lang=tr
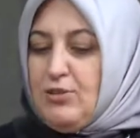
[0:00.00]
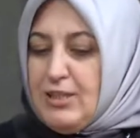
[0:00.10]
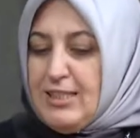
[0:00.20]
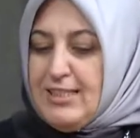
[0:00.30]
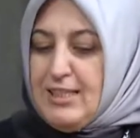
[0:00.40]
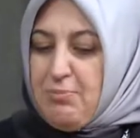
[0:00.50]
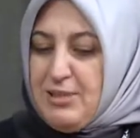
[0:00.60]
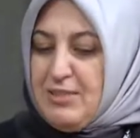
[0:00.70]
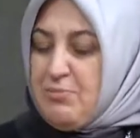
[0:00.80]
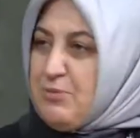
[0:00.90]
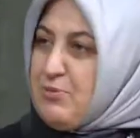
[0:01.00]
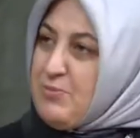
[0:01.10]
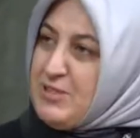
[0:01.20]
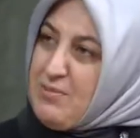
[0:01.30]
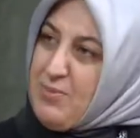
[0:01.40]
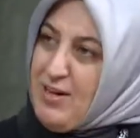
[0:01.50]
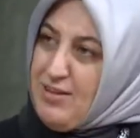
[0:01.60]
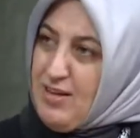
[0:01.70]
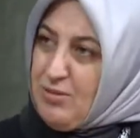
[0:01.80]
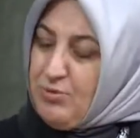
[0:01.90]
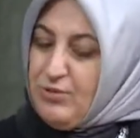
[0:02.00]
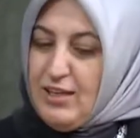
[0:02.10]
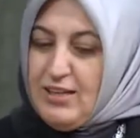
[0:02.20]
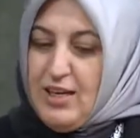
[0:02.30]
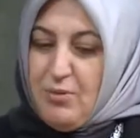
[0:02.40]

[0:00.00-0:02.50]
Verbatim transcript: Dolayısıyla bizi birbirimize bağlar bunlar.